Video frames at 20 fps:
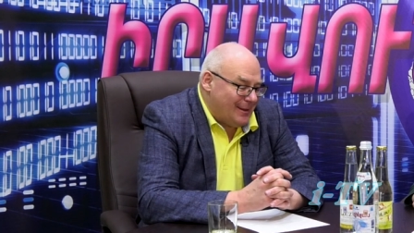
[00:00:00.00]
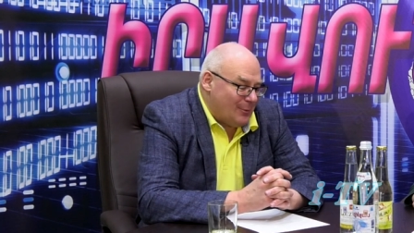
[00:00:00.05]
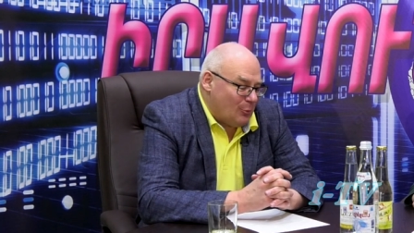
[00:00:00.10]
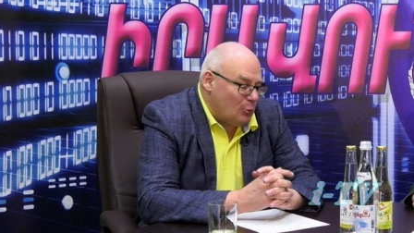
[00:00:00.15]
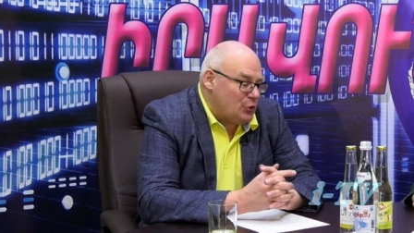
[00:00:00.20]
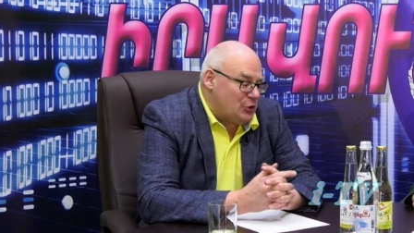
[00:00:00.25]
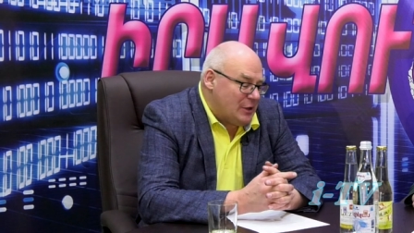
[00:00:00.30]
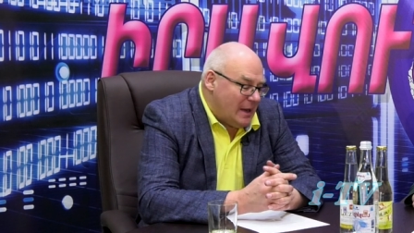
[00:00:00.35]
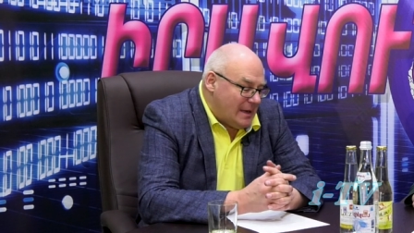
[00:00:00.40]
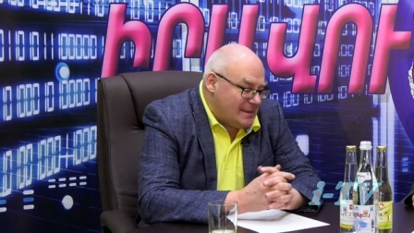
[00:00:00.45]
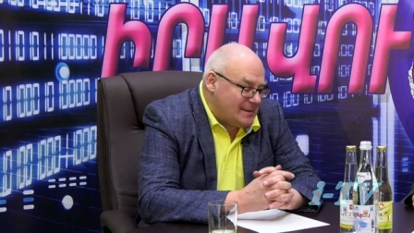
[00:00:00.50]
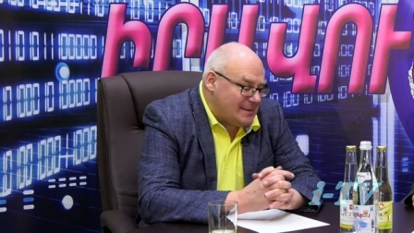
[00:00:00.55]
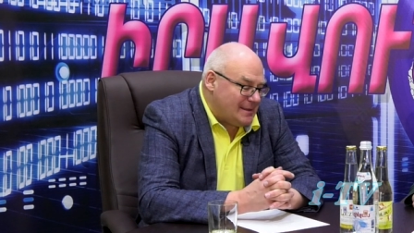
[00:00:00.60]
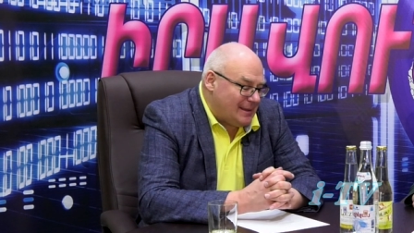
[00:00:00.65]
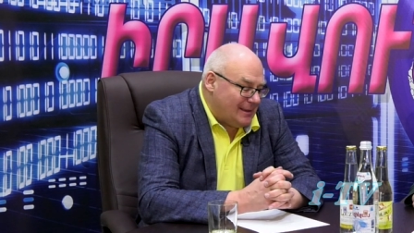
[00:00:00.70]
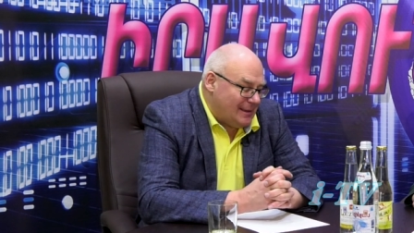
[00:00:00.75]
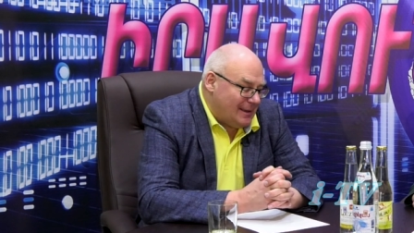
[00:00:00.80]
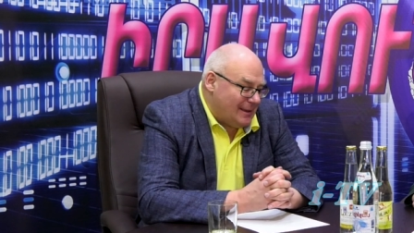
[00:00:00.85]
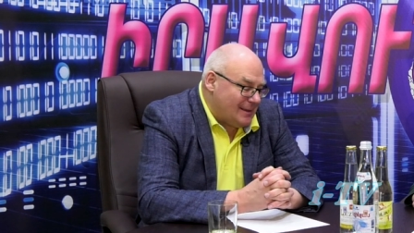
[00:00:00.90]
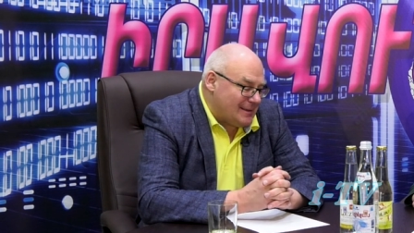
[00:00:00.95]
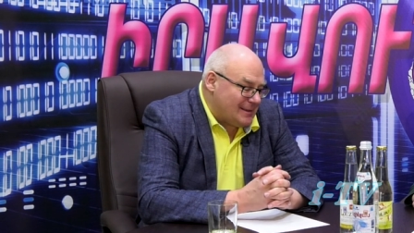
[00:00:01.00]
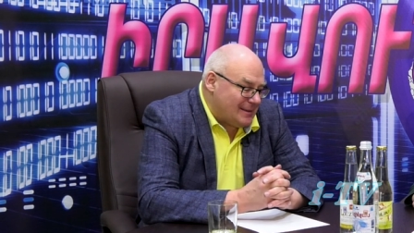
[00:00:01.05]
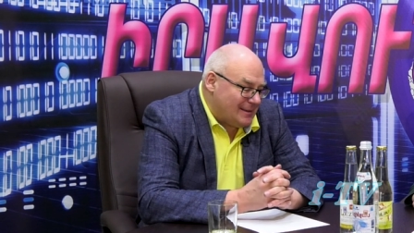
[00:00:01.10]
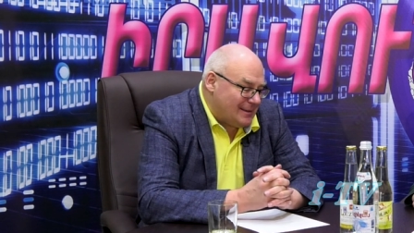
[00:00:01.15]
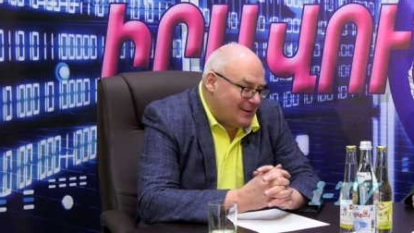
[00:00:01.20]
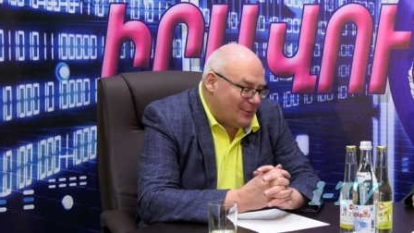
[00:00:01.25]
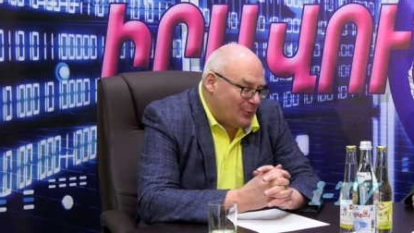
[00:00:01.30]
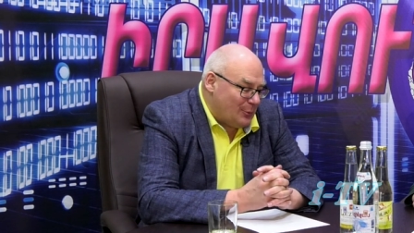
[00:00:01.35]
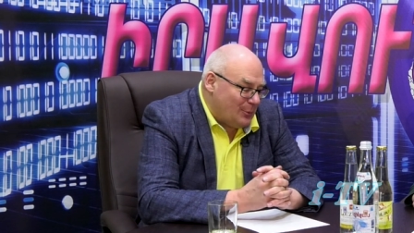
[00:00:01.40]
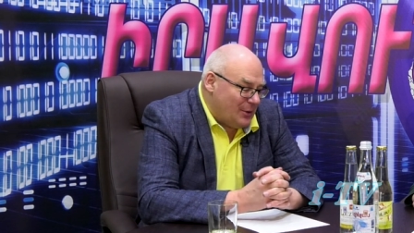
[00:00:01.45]
участие да,
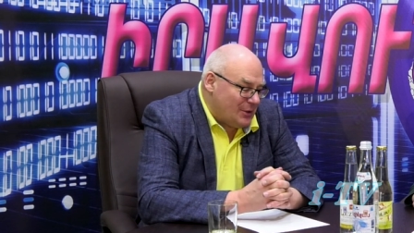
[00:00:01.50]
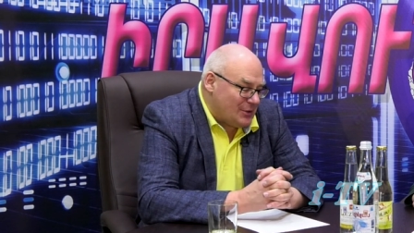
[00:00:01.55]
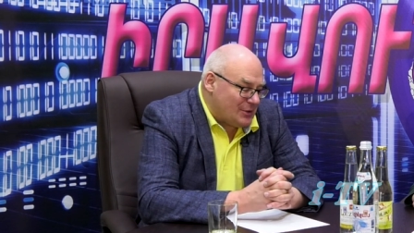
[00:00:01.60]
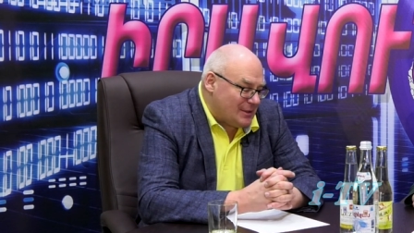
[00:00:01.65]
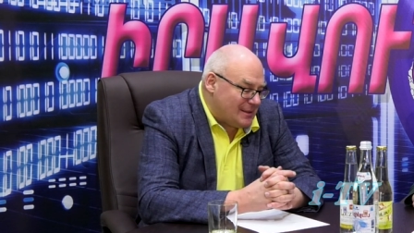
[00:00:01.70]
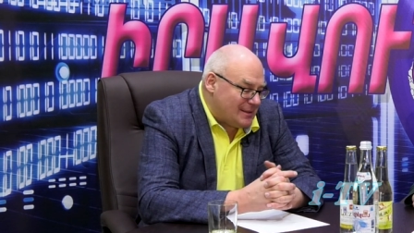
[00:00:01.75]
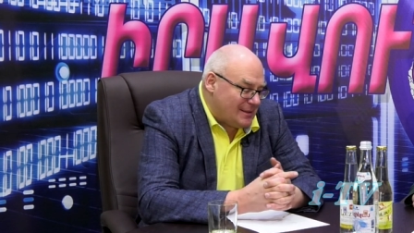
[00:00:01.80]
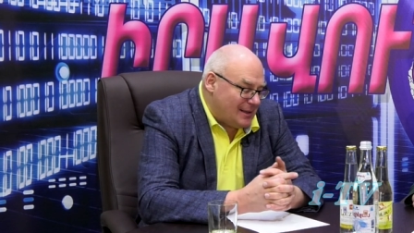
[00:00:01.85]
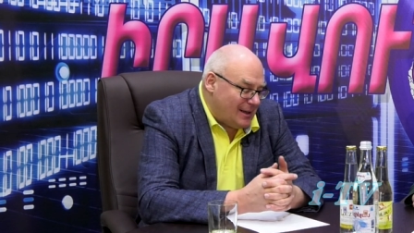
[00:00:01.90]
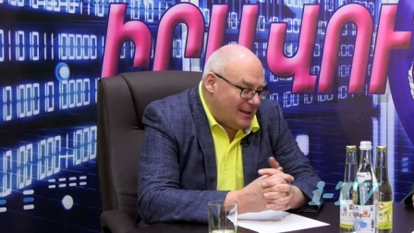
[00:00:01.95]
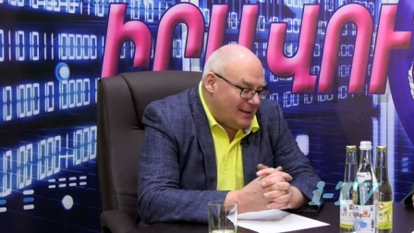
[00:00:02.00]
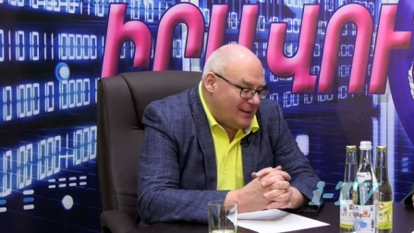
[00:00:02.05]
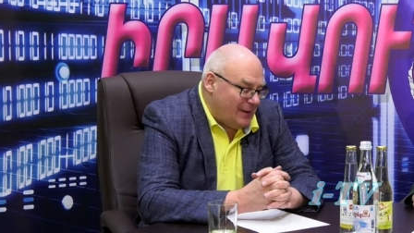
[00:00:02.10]
зарубежных стран,